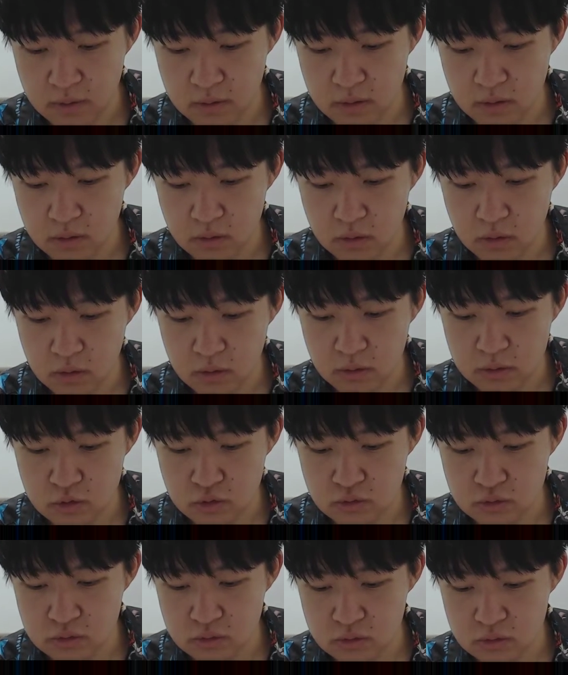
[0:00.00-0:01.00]
그리고
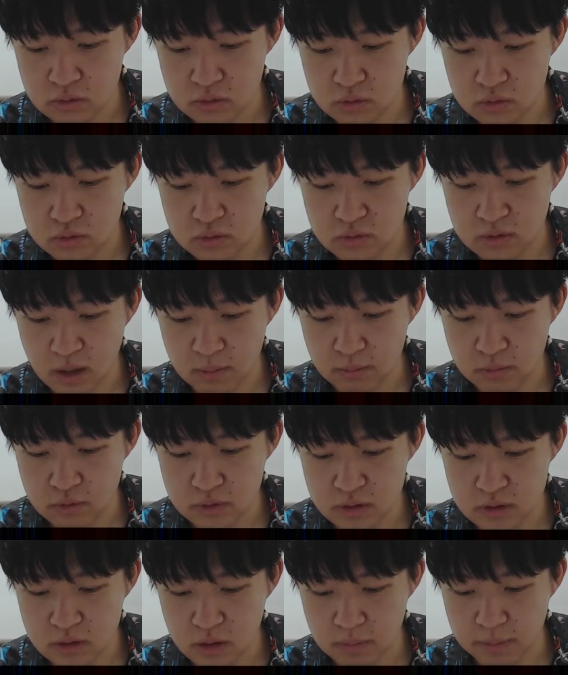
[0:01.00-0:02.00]
중,
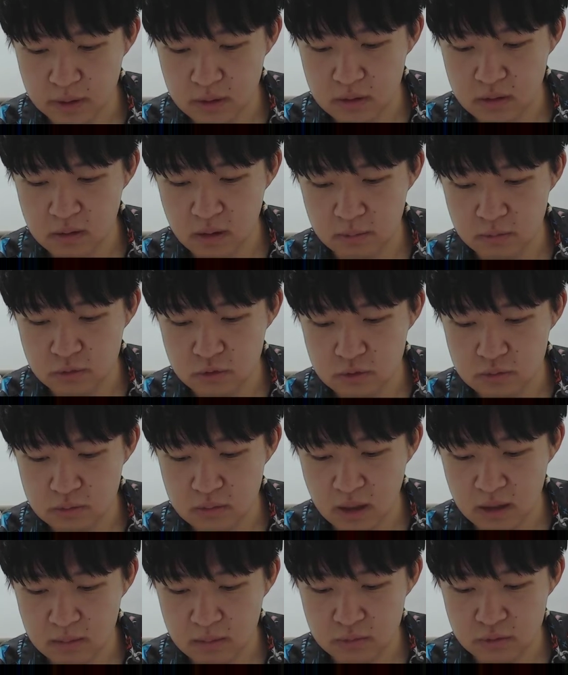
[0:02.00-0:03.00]
중남부 지역, 베트남
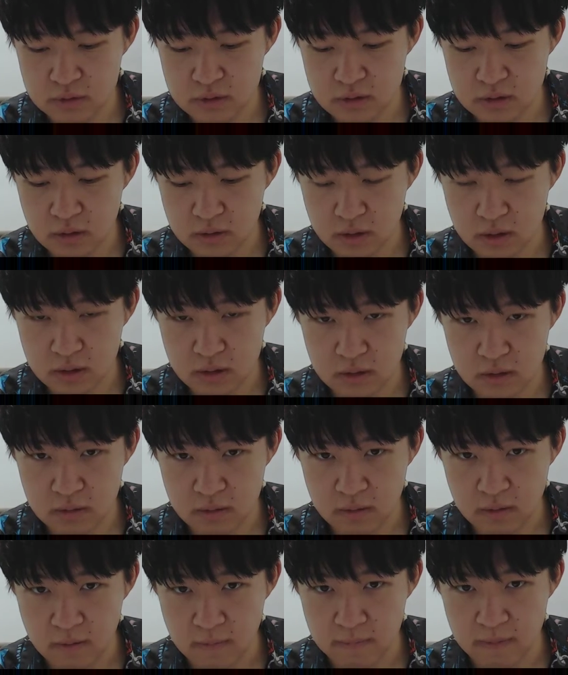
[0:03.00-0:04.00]
중남부
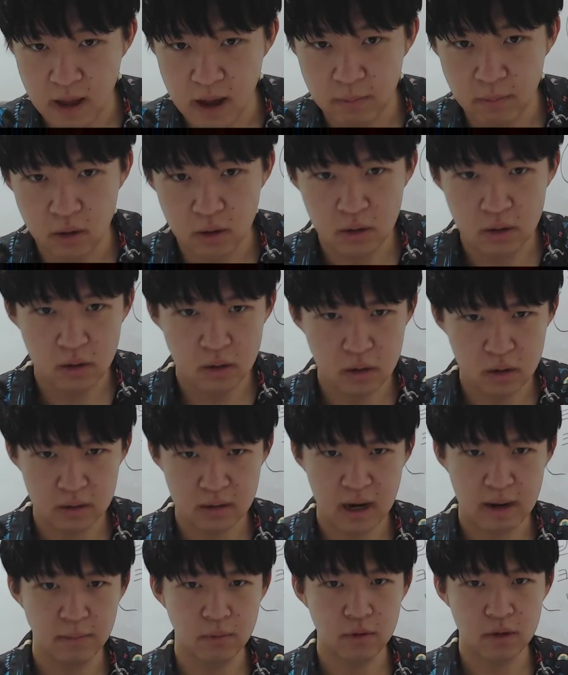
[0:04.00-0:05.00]
지역에는
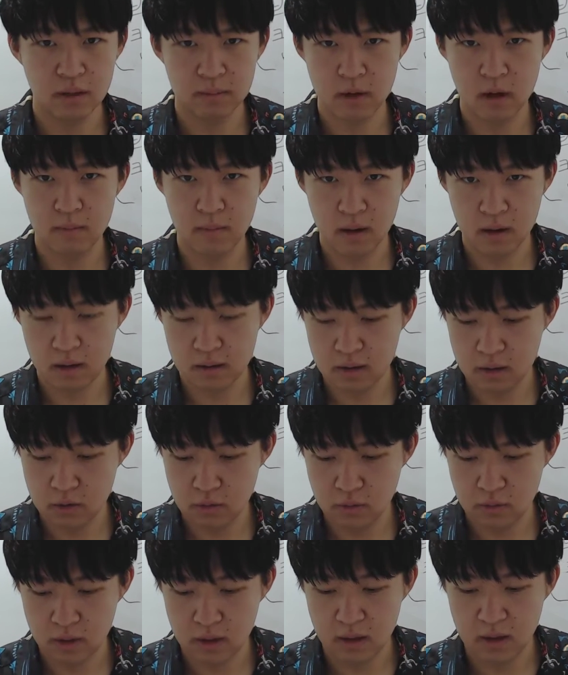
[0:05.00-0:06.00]
나멀, 나멀이 멸망한
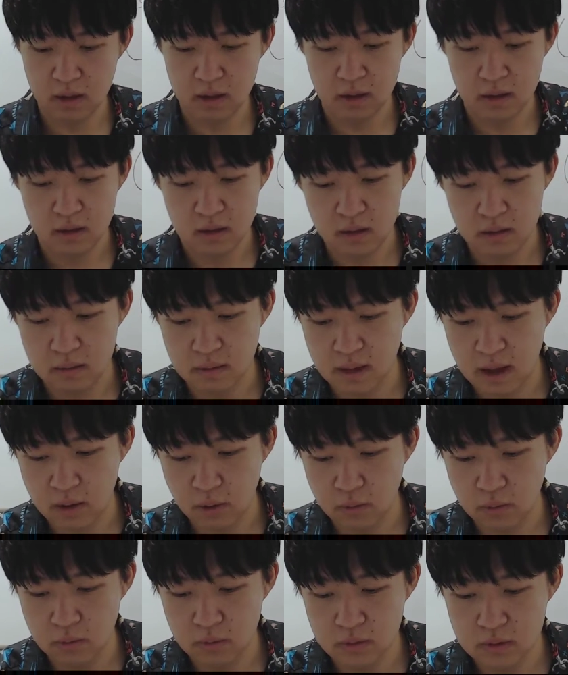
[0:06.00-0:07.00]
이후에
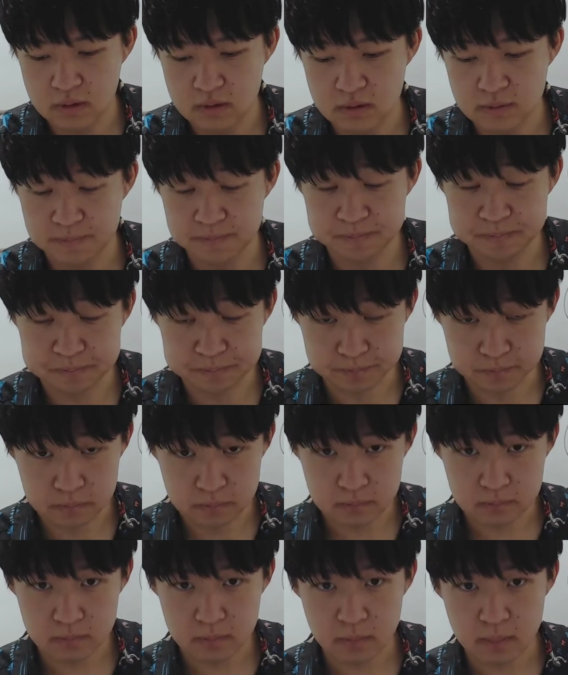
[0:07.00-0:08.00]
나오, 이,
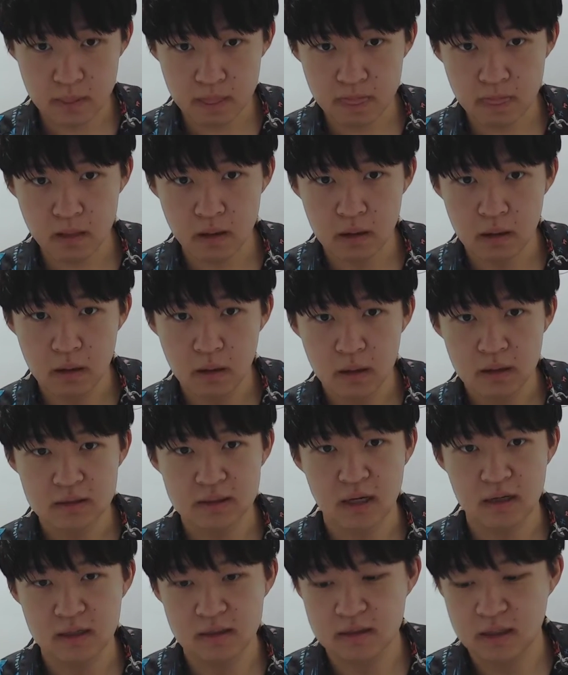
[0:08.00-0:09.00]

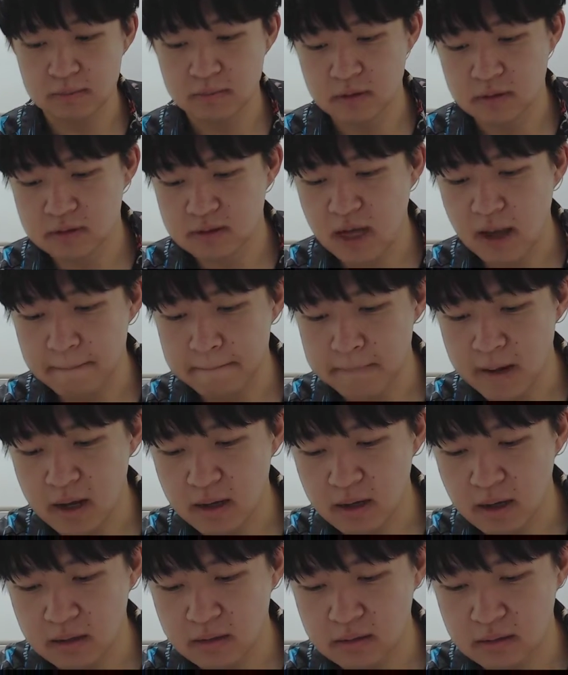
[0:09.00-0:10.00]
자리 잡은
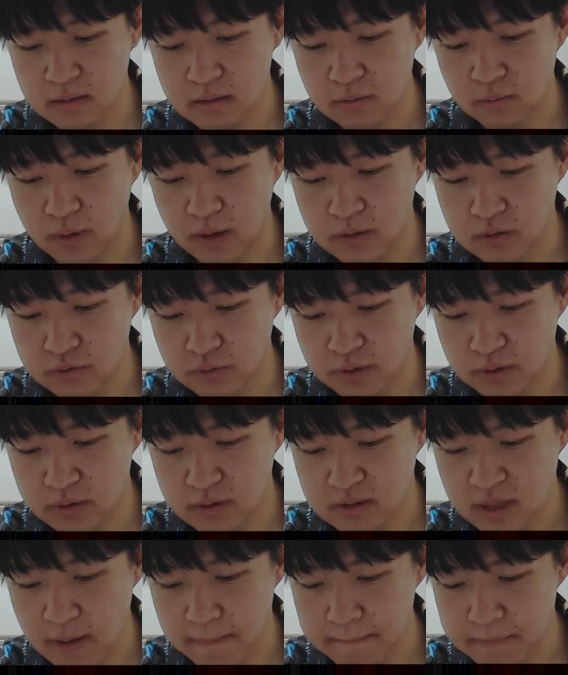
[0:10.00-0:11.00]
참파라는
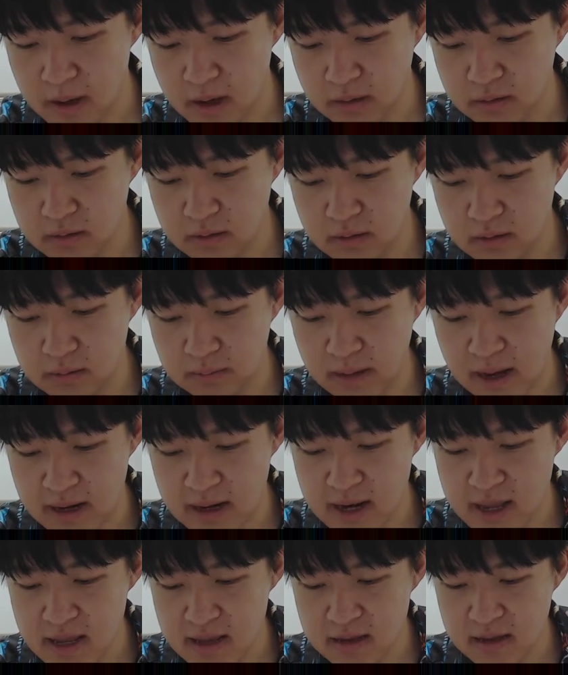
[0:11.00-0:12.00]
왕조예요. 참파는
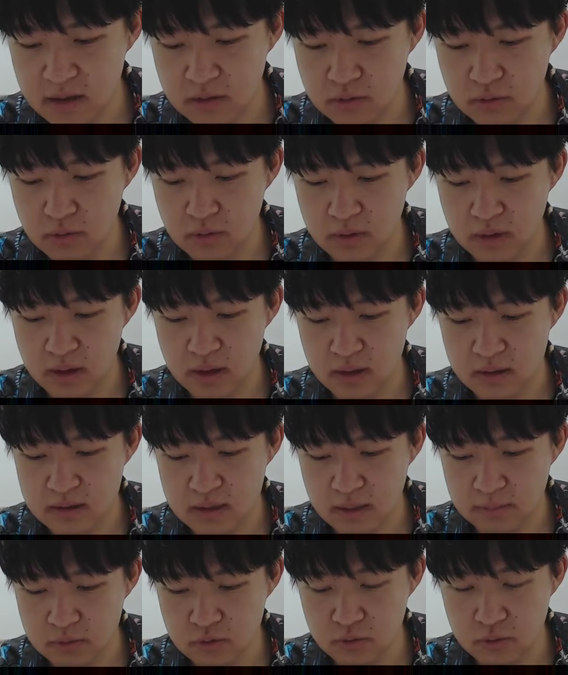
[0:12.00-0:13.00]
말레이 계통의
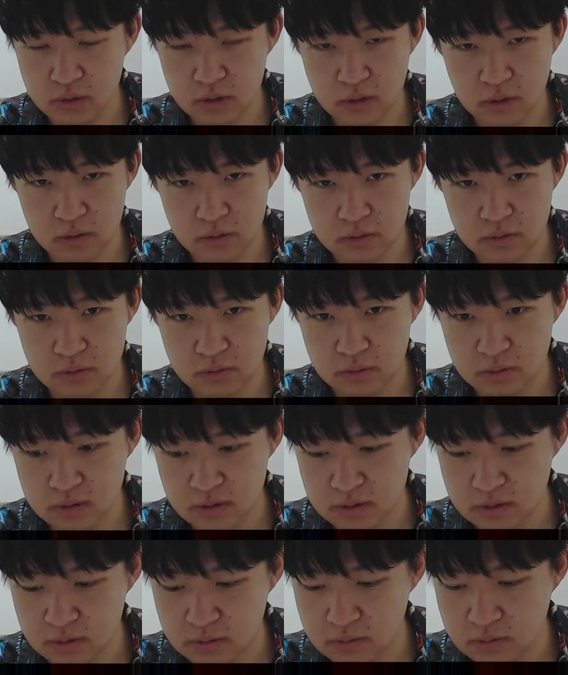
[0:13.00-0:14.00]
참족이
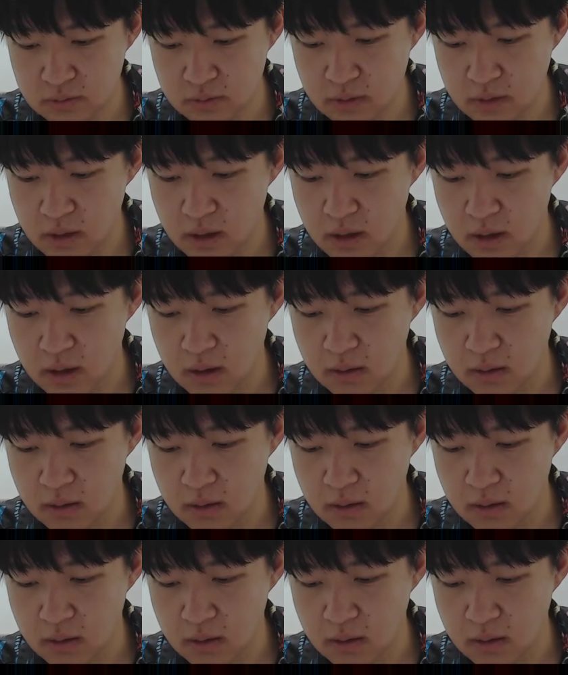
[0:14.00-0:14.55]
건국을 했었고